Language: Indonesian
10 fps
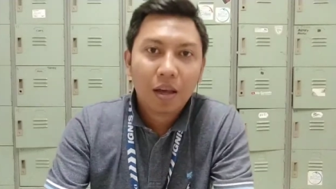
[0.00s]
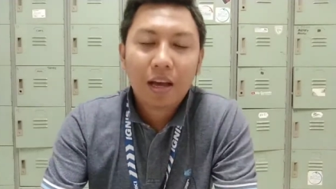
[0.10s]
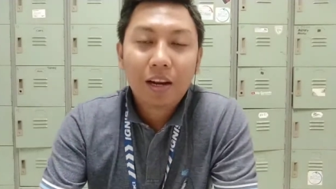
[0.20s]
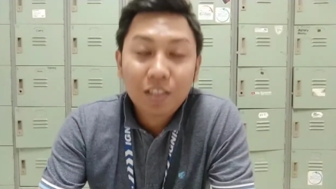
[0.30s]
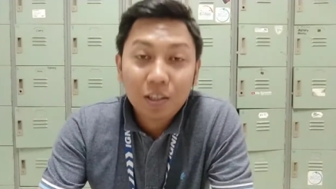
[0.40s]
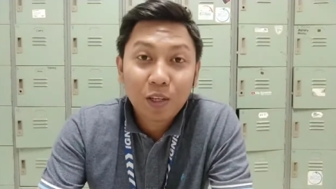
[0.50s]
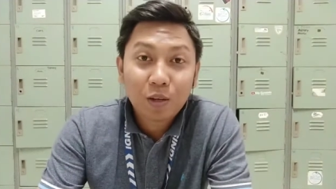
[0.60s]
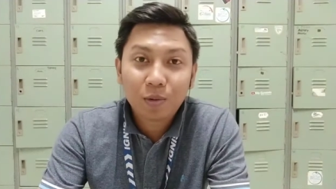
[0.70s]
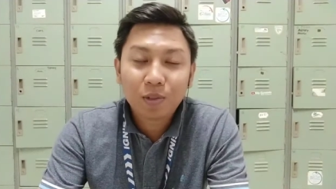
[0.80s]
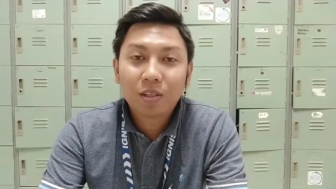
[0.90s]
Halo,
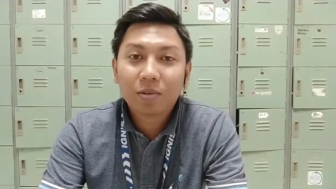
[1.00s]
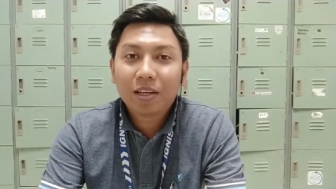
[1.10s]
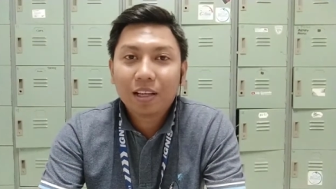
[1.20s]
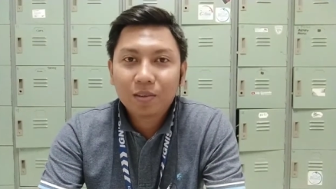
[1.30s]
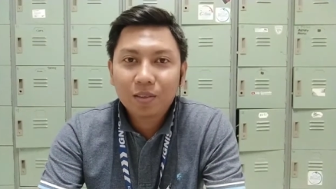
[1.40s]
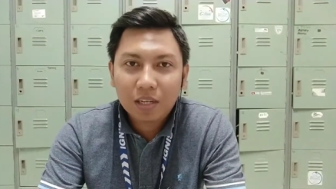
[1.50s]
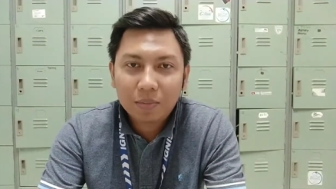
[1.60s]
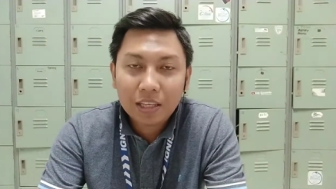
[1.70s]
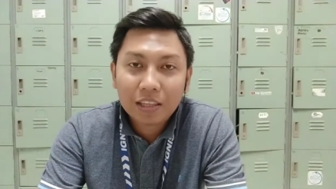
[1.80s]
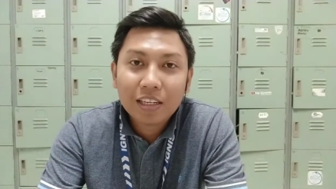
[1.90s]
Assalamualaikum warahmatullahi wabarakatuh.
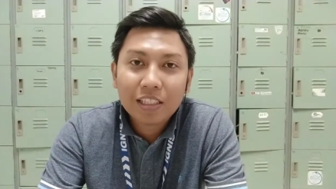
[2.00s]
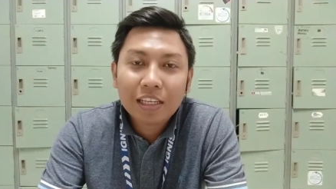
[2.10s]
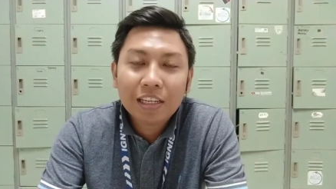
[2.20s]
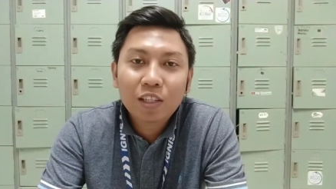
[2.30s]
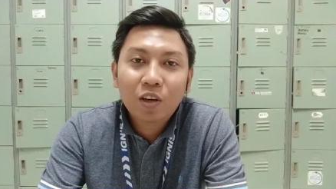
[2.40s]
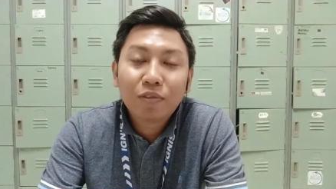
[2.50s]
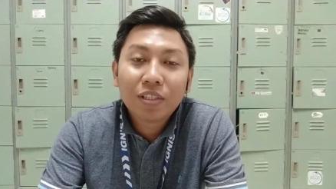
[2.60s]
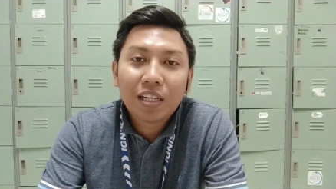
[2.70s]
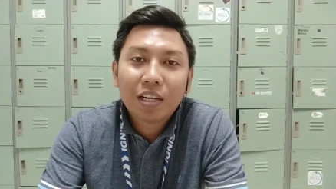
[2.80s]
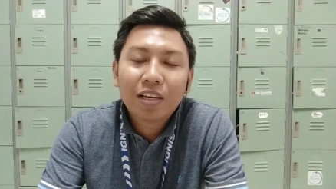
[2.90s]
Selamat datang di channel di
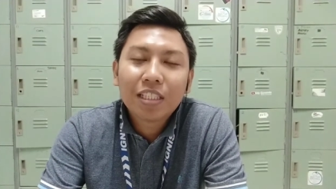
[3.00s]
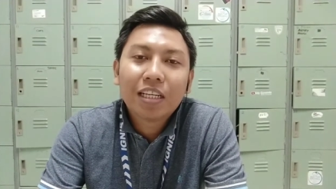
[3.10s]
Olvin Sadewa,